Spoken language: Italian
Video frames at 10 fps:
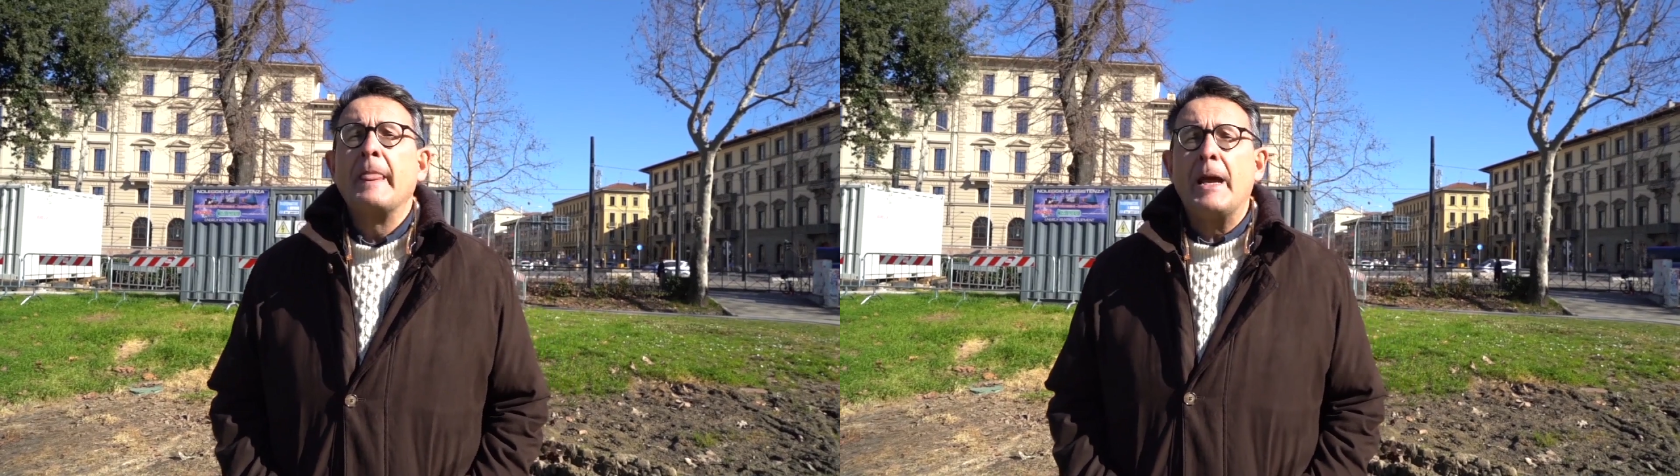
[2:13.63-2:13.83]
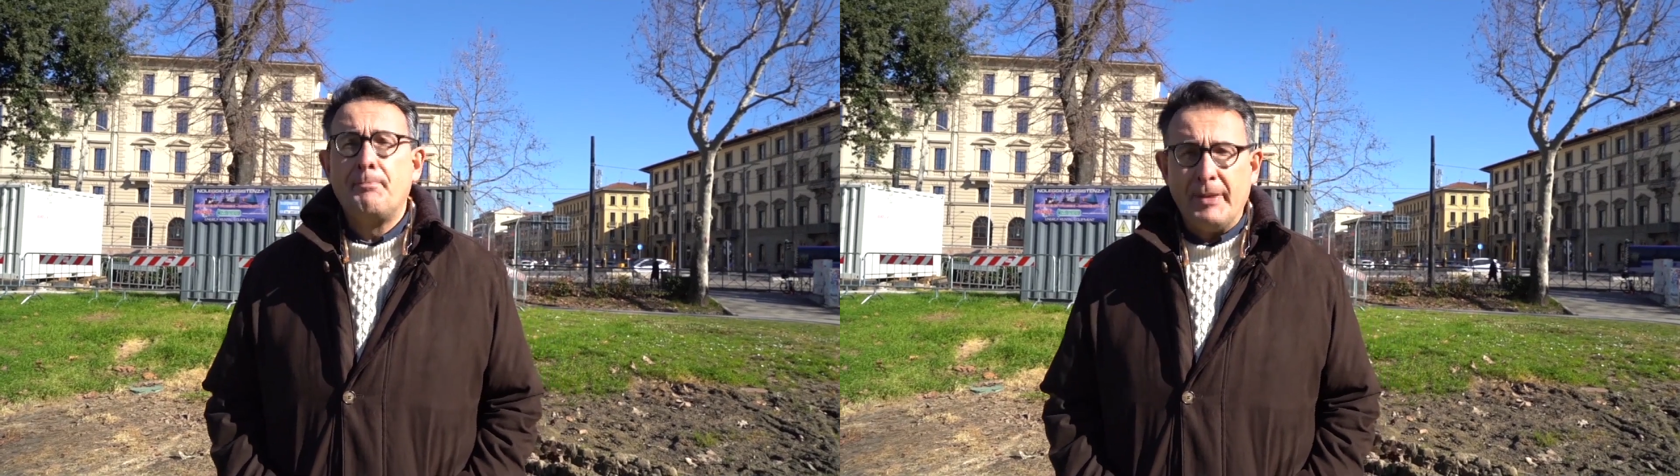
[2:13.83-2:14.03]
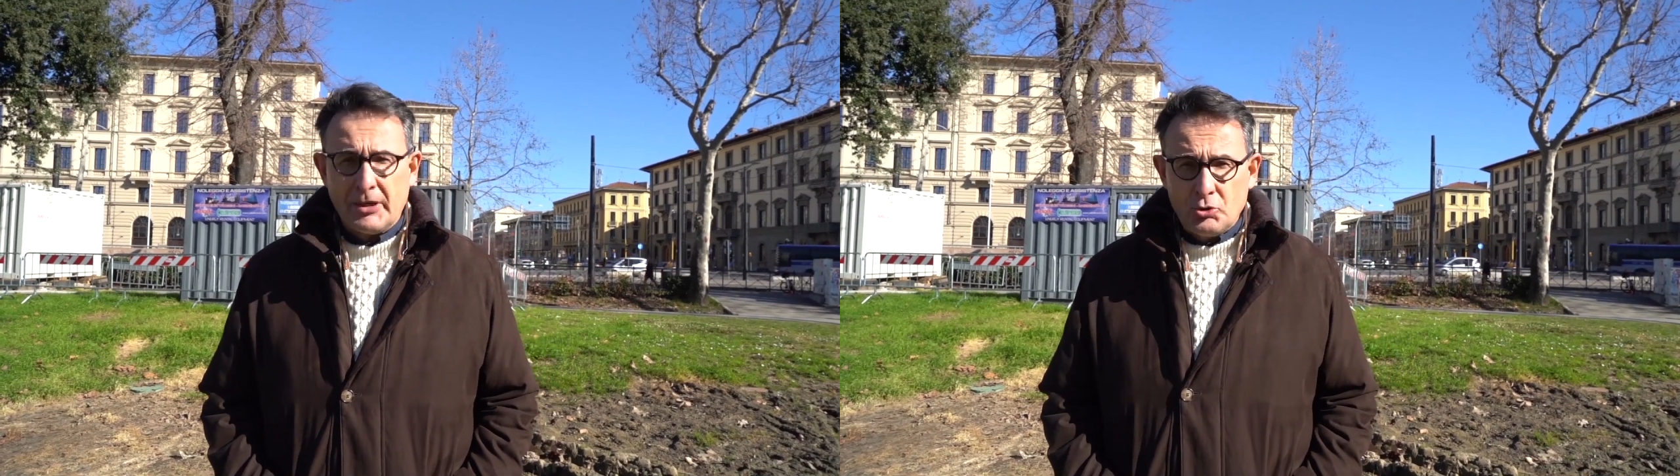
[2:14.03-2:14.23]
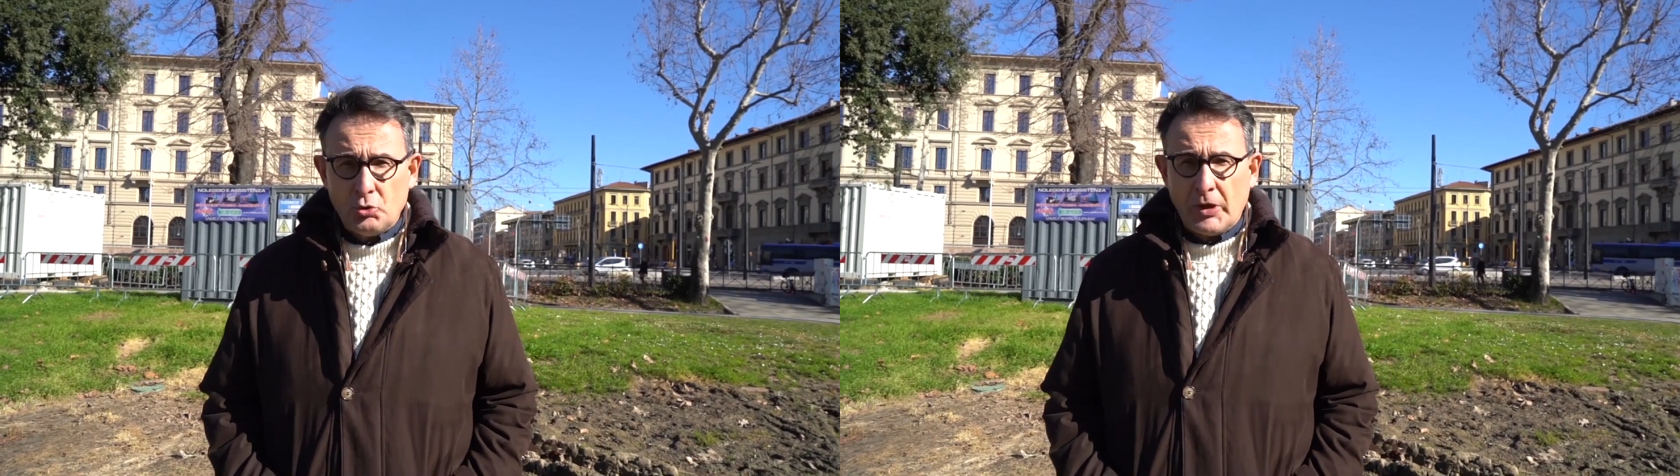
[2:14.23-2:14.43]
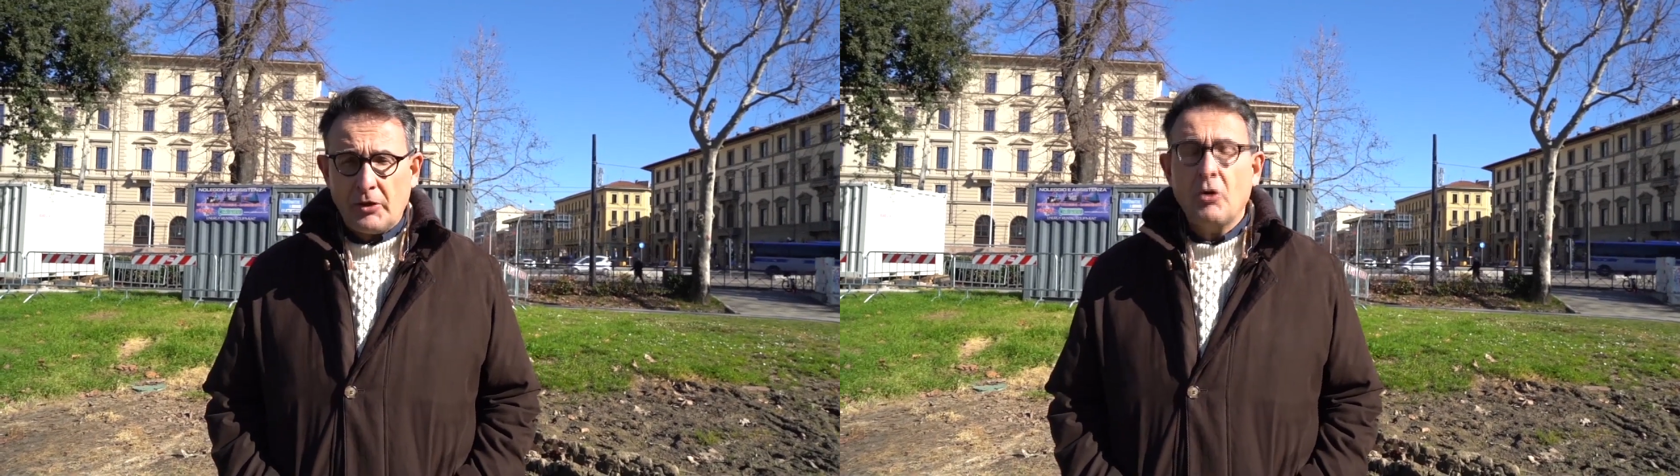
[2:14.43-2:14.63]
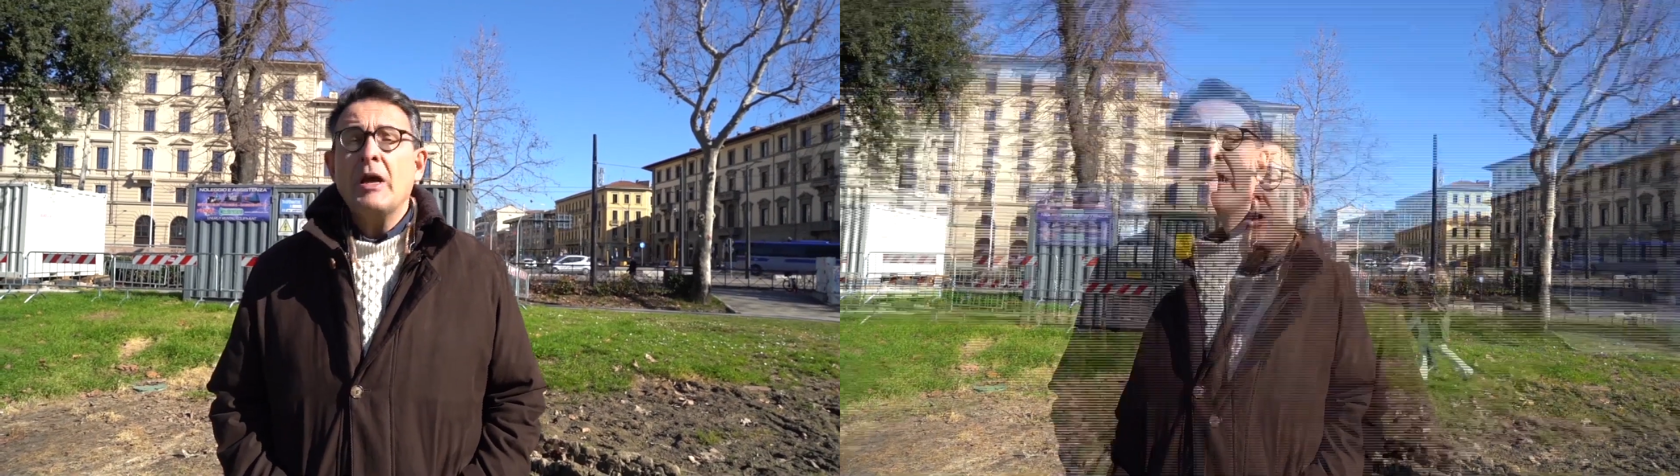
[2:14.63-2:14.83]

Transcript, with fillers: e perdurano.